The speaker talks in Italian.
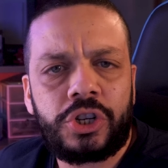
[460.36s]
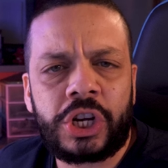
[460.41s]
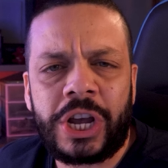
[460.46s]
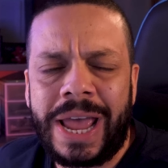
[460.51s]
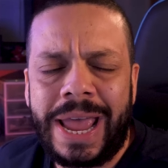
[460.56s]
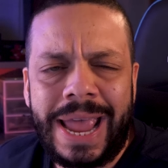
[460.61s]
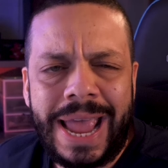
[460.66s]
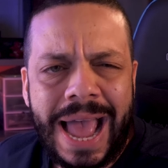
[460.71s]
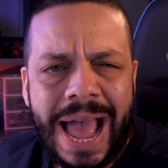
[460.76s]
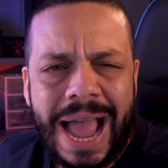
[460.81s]

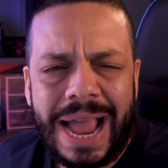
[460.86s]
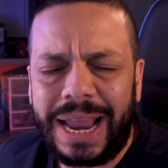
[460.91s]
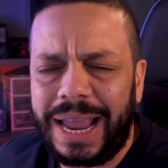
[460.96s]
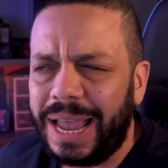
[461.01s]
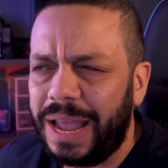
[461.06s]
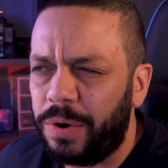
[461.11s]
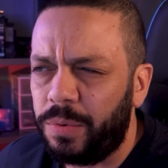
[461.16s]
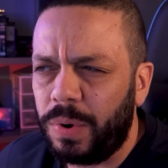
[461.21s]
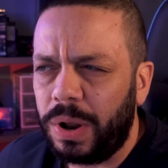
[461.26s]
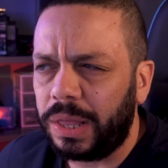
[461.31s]
C'è
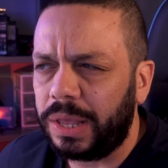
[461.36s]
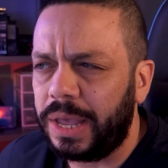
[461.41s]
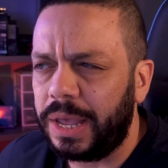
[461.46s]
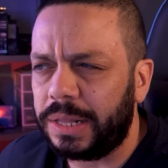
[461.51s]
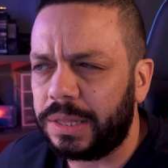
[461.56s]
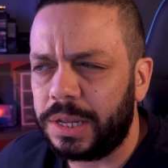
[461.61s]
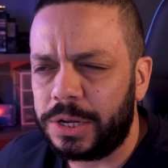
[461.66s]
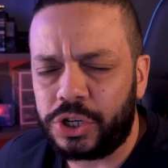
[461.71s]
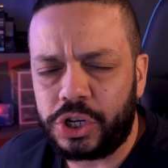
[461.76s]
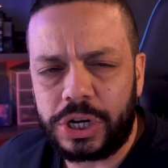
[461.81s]
anche
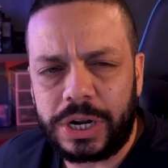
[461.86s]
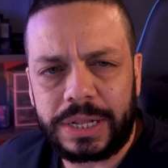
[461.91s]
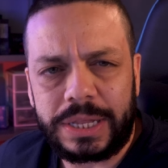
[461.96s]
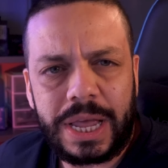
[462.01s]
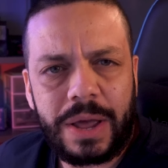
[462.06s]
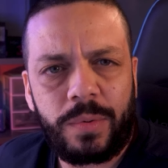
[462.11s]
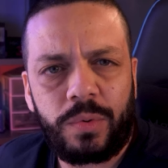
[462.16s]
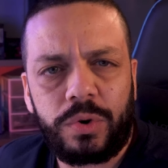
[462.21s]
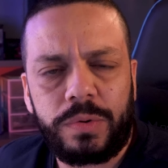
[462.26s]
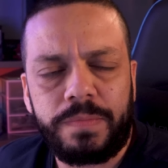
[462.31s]
qualche decina
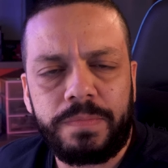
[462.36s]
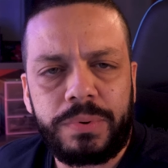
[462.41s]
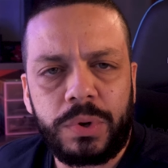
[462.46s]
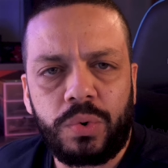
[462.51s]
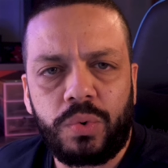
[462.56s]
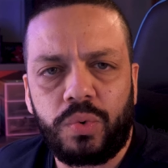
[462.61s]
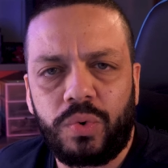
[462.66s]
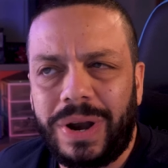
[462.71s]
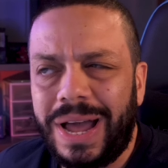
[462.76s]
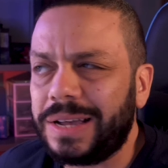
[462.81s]
di euro in
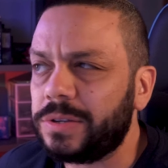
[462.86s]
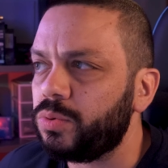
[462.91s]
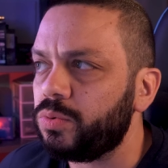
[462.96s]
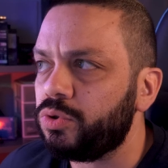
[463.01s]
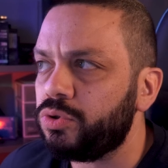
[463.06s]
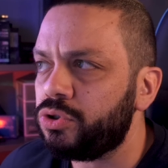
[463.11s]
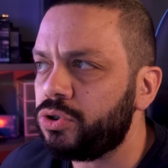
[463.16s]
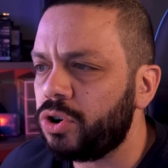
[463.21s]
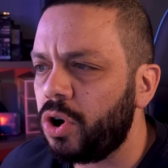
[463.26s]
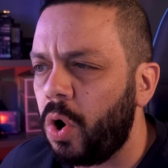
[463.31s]
più
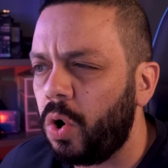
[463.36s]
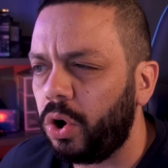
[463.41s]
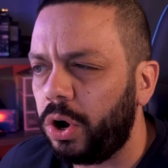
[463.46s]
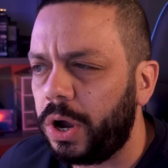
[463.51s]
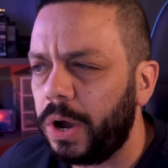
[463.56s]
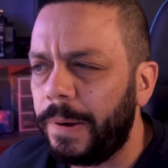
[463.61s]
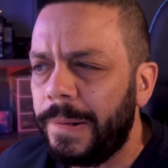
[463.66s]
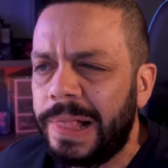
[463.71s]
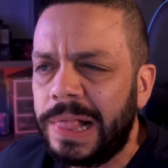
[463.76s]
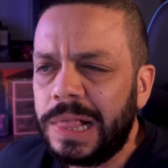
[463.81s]
l'Asus
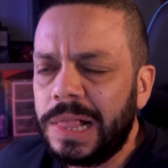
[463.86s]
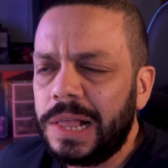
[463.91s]
ROG,